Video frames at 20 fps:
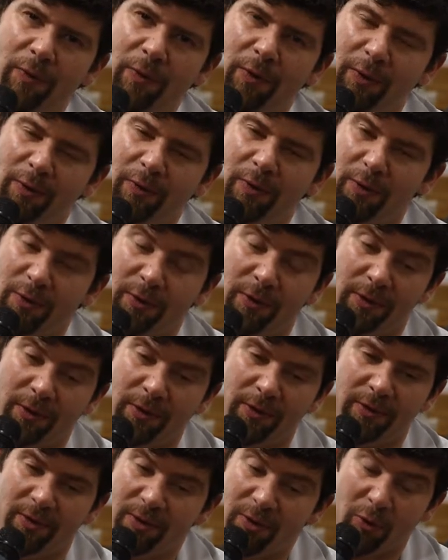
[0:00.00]

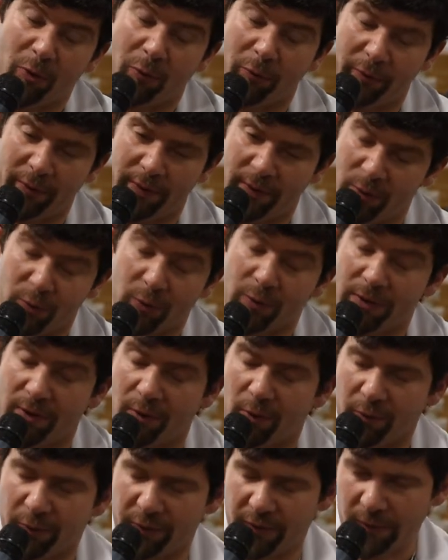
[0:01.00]
de, de, ce, qu'on fait, sur ce
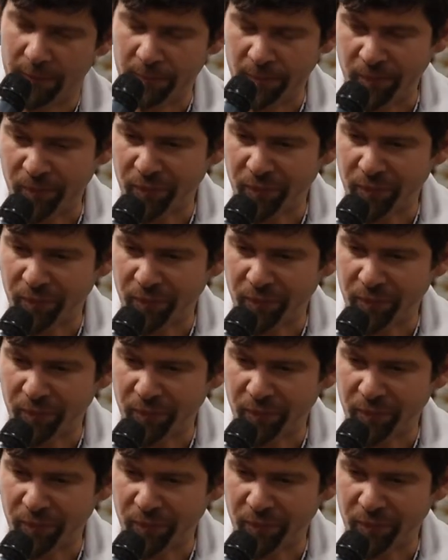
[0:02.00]
qu'on fait.